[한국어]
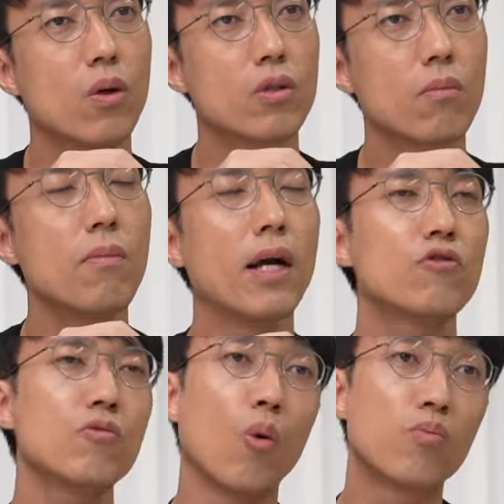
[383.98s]
정말 많이
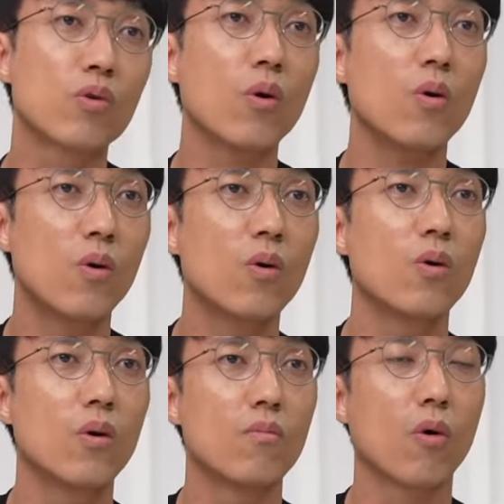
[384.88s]
주면 오 퍼센트,
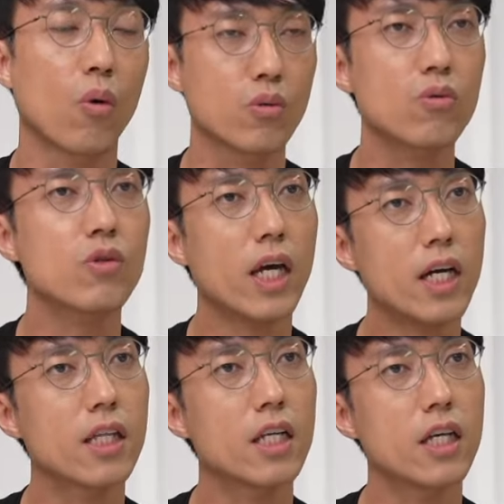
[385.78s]
음... 뭐 그 정도
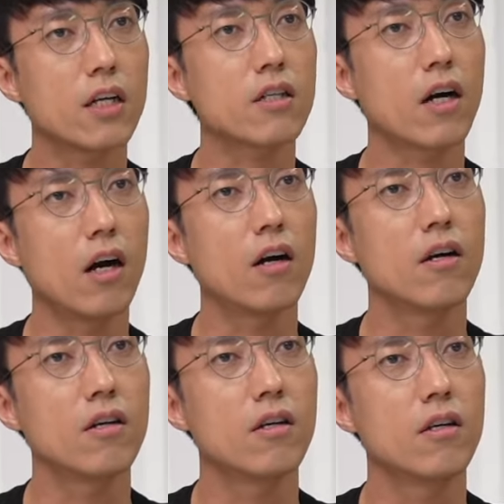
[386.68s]
차이가 나지
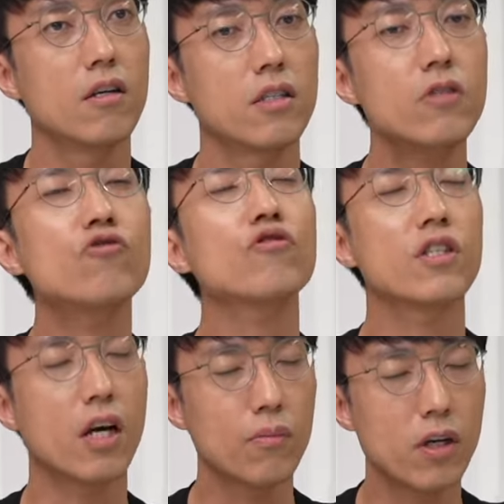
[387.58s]
않을까.
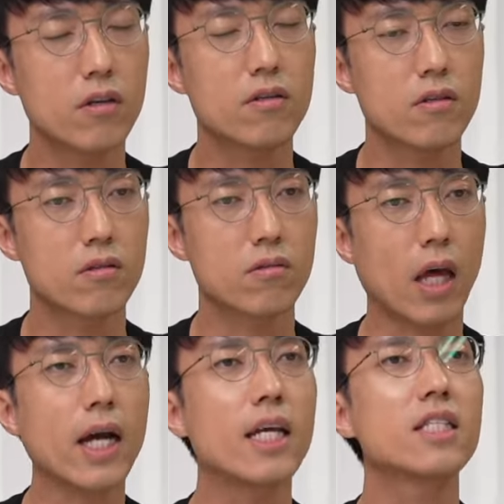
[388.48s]
신축이라면 음.
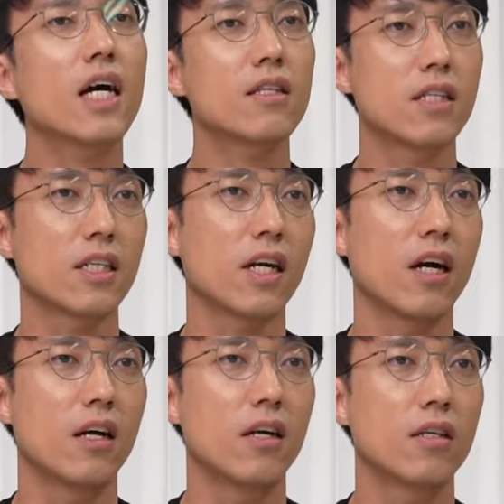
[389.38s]
다
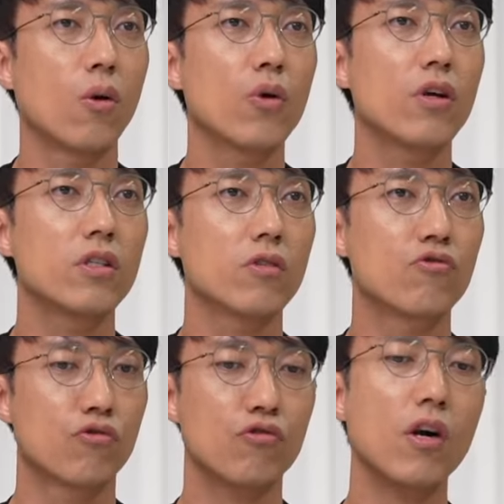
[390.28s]
괜찮으니까. 근데 오히려 이제
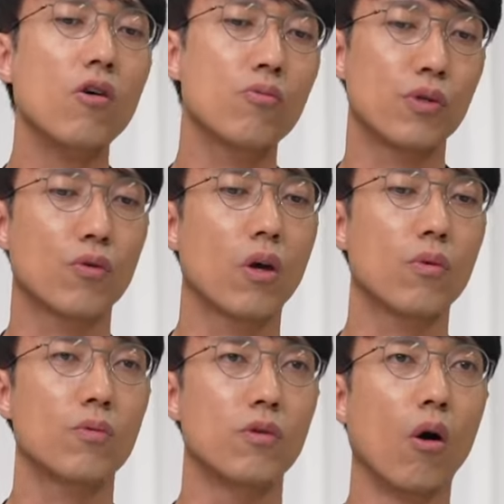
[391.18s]
구축하고
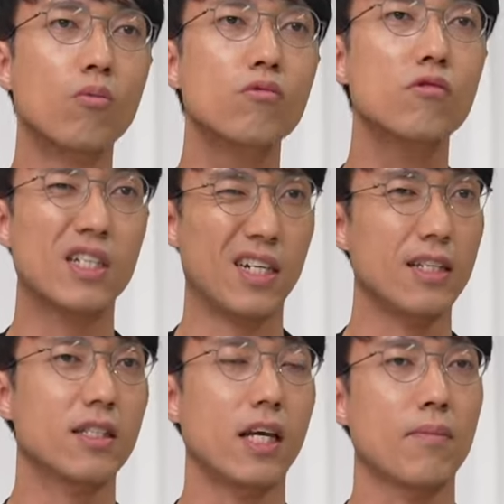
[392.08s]
비교해보면 너무
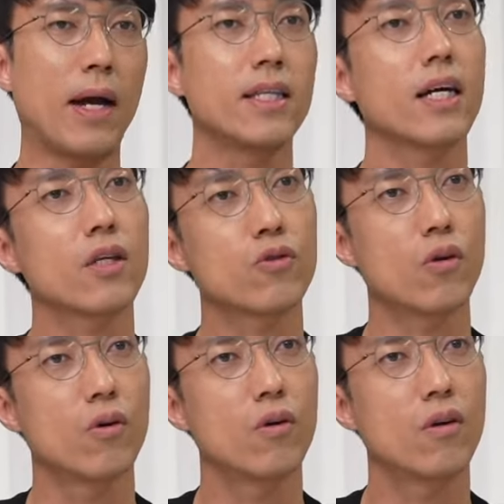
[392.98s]
클래스 차이가 많이
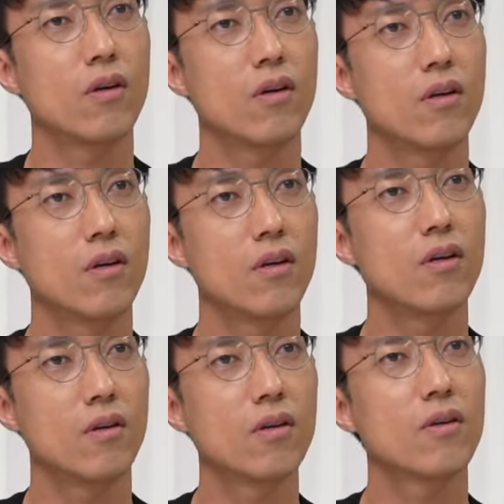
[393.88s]
나겠죠.
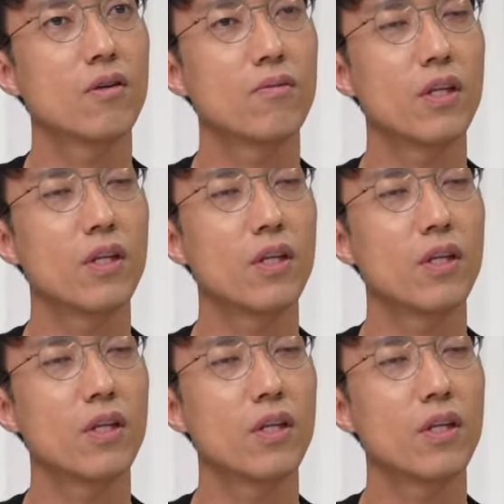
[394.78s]
렘군님, 그럼